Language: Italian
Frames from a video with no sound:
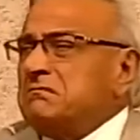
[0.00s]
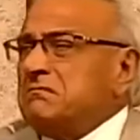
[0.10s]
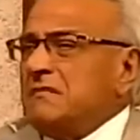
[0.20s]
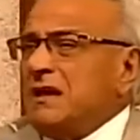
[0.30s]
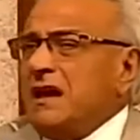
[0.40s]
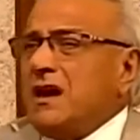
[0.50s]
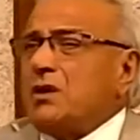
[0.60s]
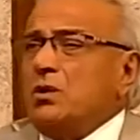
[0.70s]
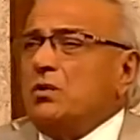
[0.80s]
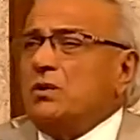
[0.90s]
è
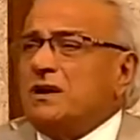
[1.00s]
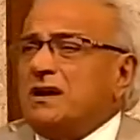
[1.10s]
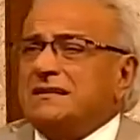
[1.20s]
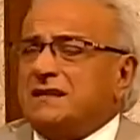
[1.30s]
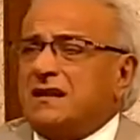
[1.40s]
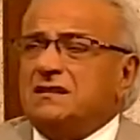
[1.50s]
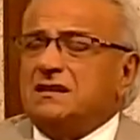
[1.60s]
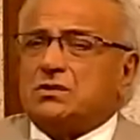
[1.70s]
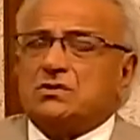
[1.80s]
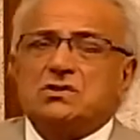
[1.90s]
colui che ha
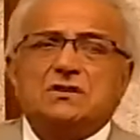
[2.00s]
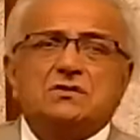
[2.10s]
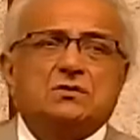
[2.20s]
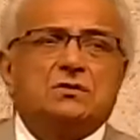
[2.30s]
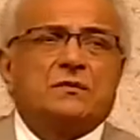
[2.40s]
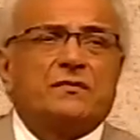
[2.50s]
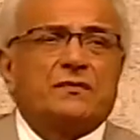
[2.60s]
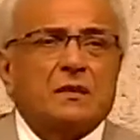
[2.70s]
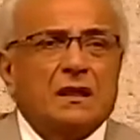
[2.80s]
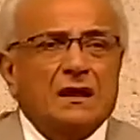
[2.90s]
tradito Gesù
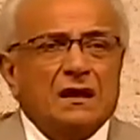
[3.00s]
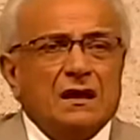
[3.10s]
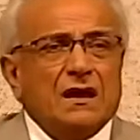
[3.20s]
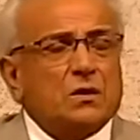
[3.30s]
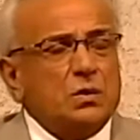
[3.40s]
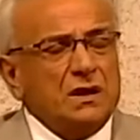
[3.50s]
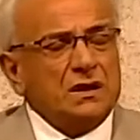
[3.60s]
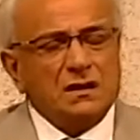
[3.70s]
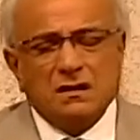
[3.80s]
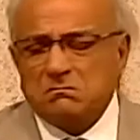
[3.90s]
e
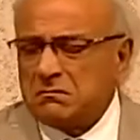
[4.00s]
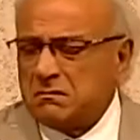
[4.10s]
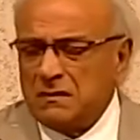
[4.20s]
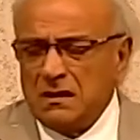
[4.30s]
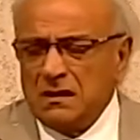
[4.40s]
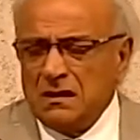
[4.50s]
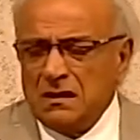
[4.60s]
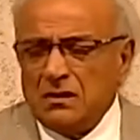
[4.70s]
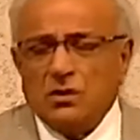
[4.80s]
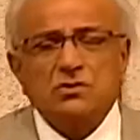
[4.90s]
quindi
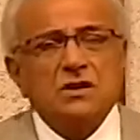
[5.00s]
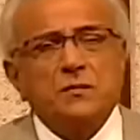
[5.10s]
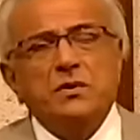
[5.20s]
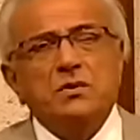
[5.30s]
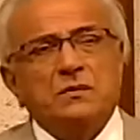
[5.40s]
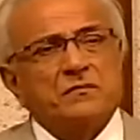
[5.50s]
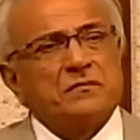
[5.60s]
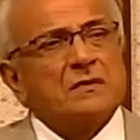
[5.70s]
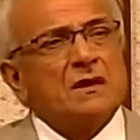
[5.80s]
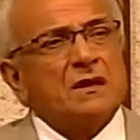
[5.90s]
non c'è più.
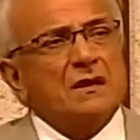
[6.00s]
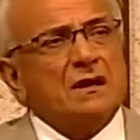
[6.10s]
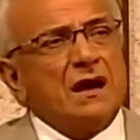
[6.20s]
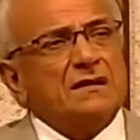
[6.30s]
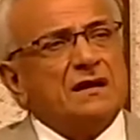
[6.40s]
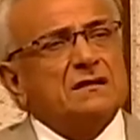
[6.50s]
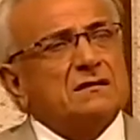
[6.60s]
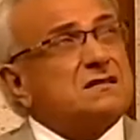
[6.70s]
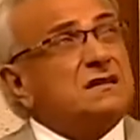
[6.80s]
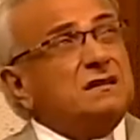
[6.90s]
Ad,
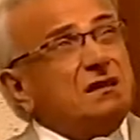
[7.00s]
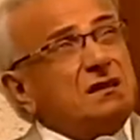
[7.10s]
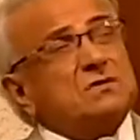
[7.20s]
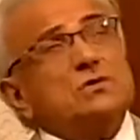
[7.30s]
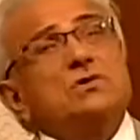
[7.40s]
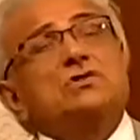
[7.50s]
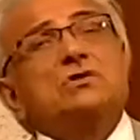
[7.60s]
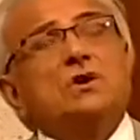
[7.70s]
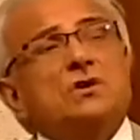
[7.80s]
si suicidò, si